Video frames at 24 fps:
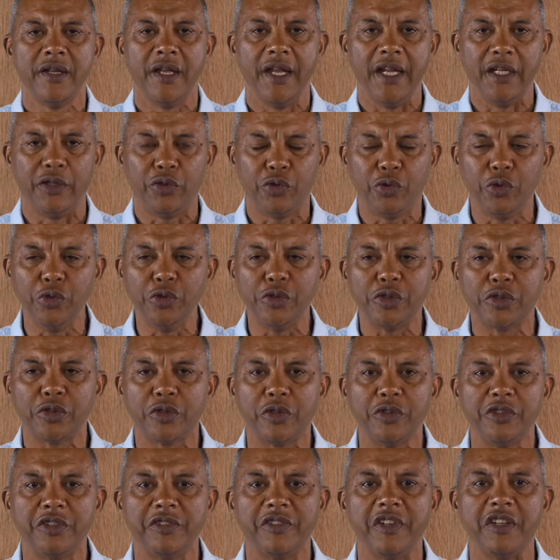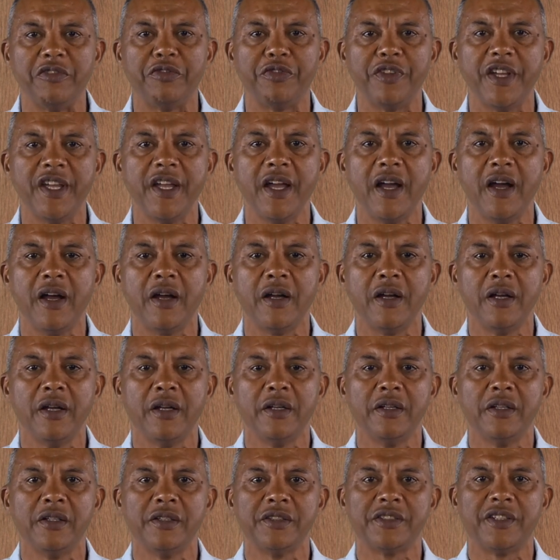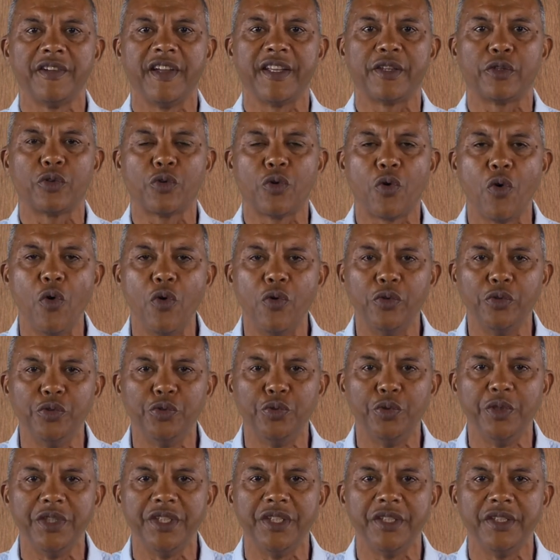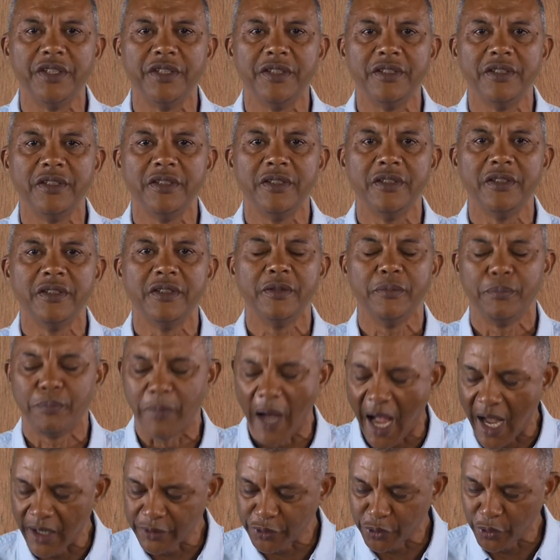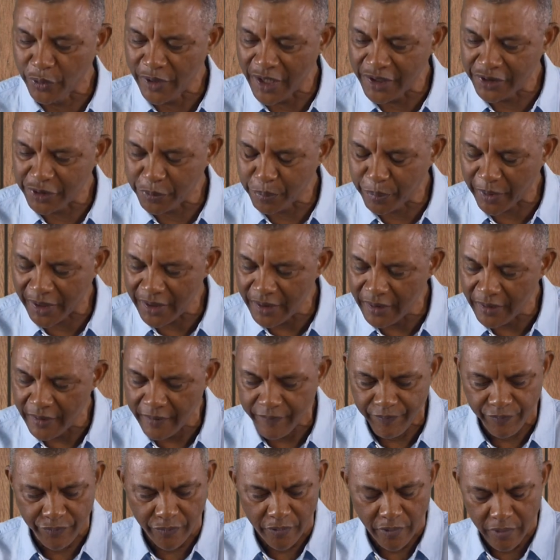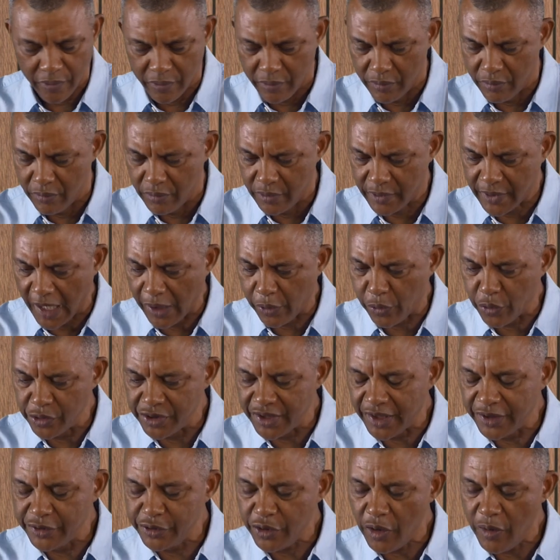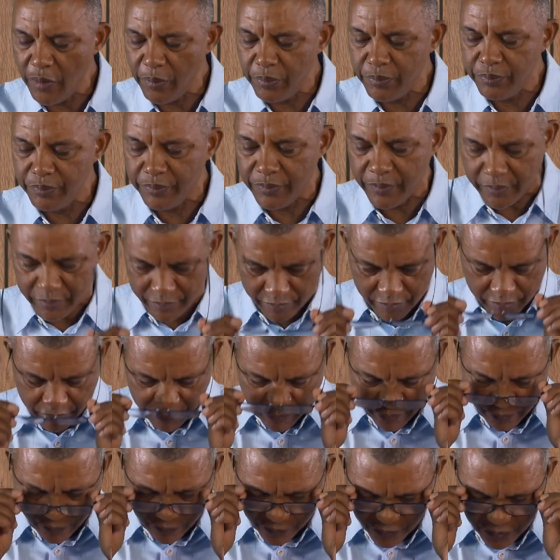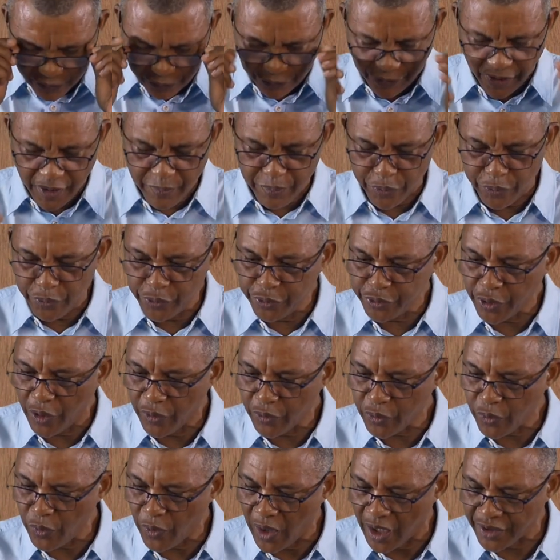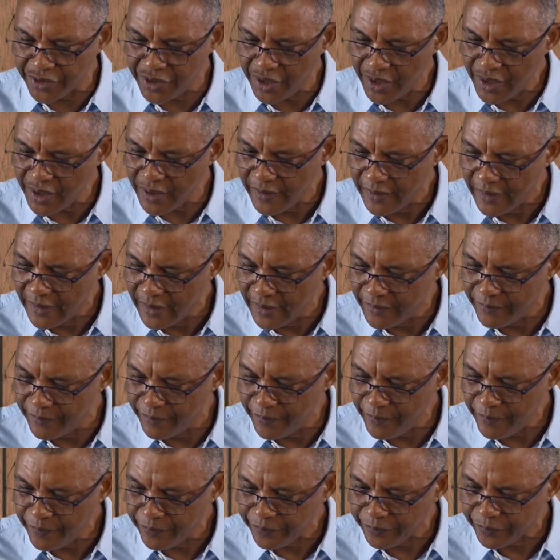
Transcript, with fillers: Et tout ce que je vais faire, ça va être conduit par son Esprit. Quelques exemples, vite fait, pour nous encourager. Hmm?